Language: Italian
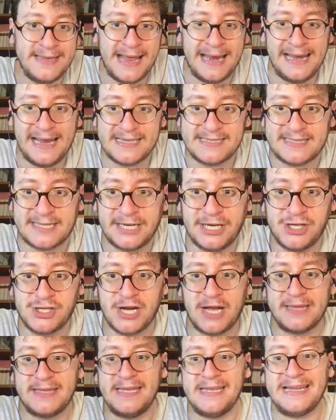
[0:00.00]
nella
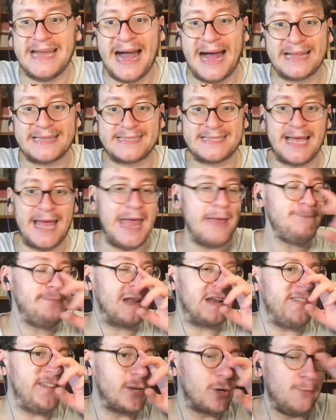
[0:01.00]
striscia di Gaza e
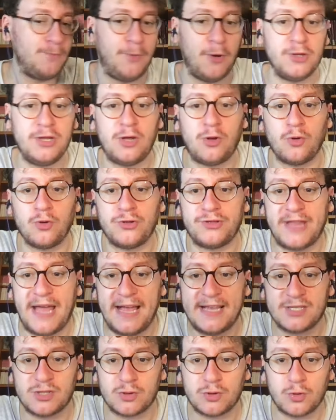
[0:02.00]
per avere un po' di
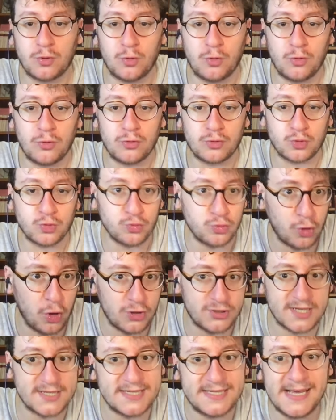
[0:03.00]
contesto su
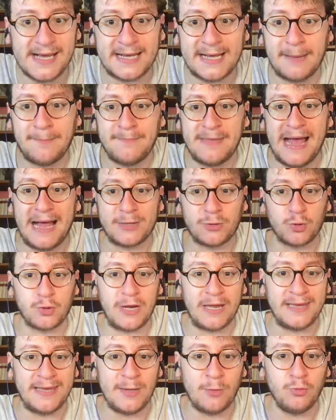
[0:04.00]
cosa sia cambiato
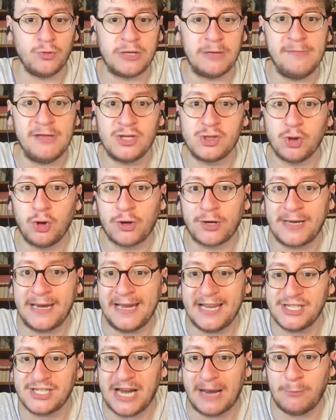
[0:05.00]
negli ultimi giorni,
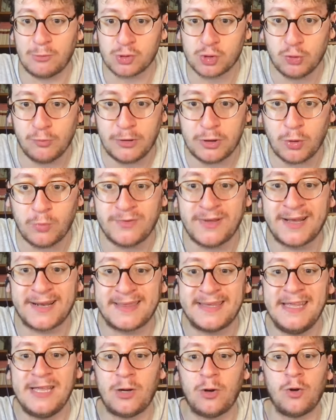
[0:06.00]
leggiamo subito un
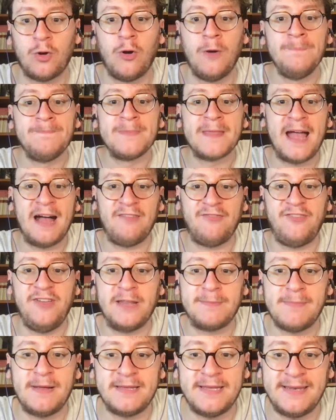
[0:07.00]
articolo a
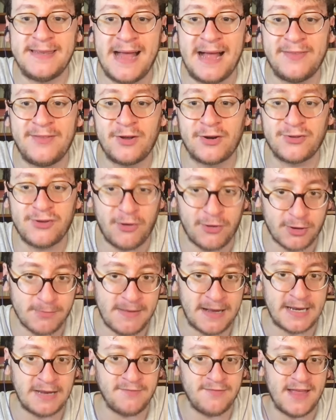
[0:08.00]
firma di Nader
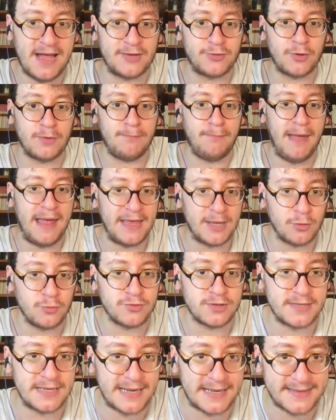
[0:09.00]
Dergman inviato a
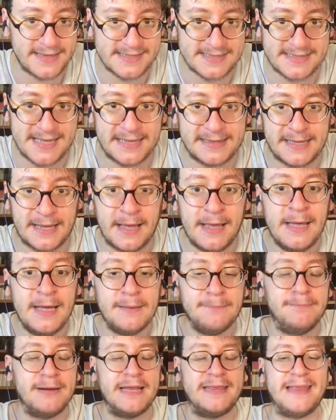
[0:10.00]
Beirut della testata
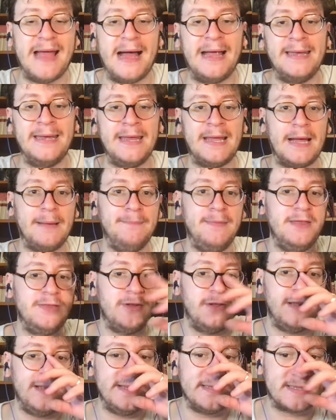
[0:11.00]
britannica
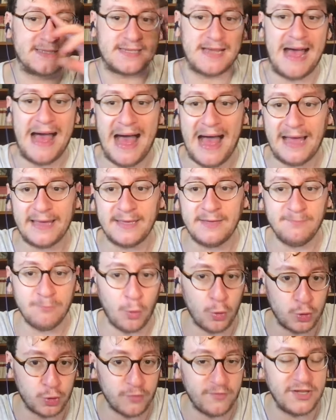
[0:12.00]
Middle East Eye,
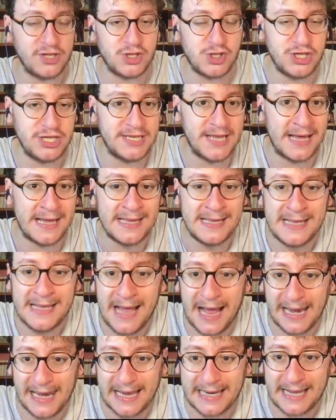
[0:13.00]
molto vicina
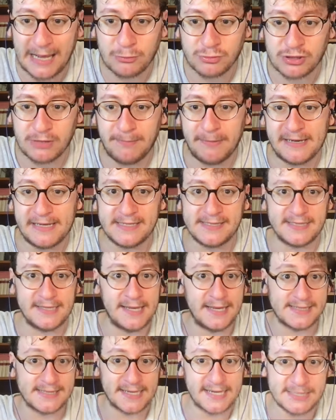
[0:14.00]
alla causa
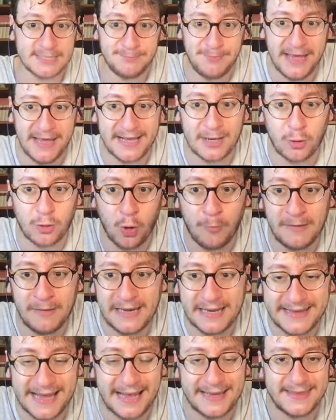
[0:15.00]
palestinese, che spiega come
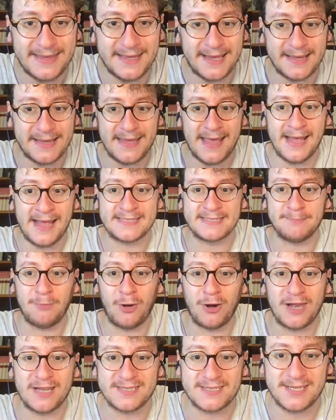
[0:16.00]
le tattiche di
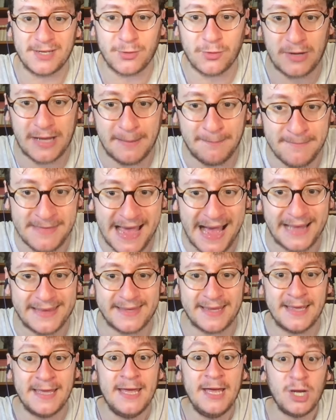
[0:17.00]
Hezbollah siano
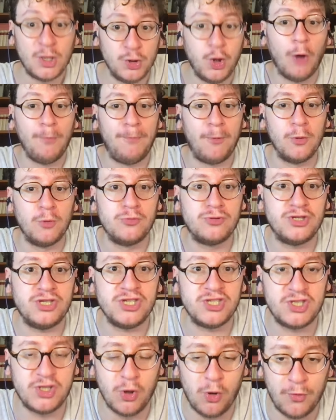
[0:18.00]
cambiate dopo
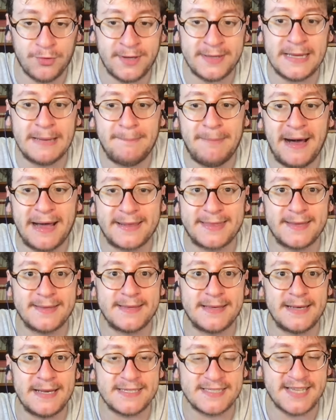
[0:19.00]
l'uccisione da parte
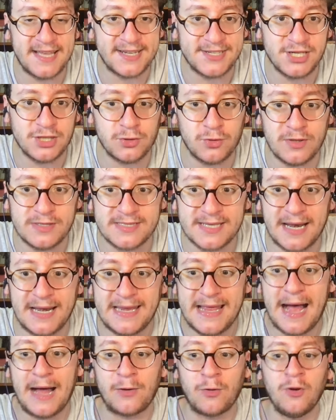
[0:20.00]
dell'esercito
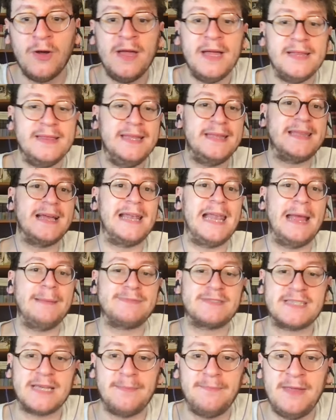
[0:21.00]
israeliano di Taleb
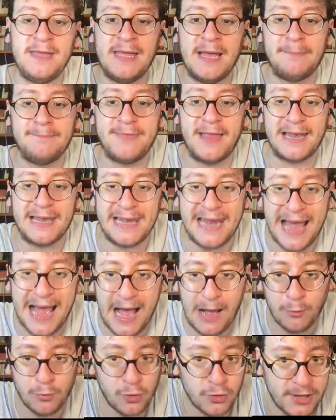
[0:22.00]
Sami
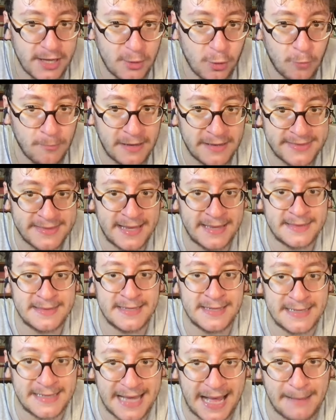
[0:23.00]
Abdallah, uno dei
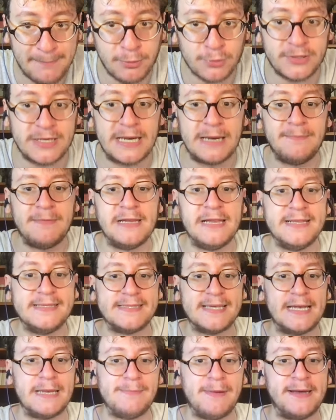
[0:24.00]
comandanti in capo delle
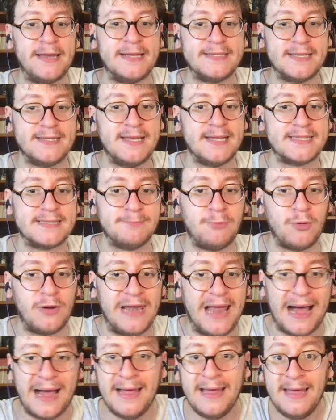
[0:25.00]
milizie libanesi di
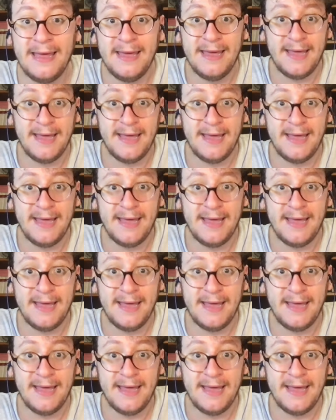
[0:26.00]
Hezbollah.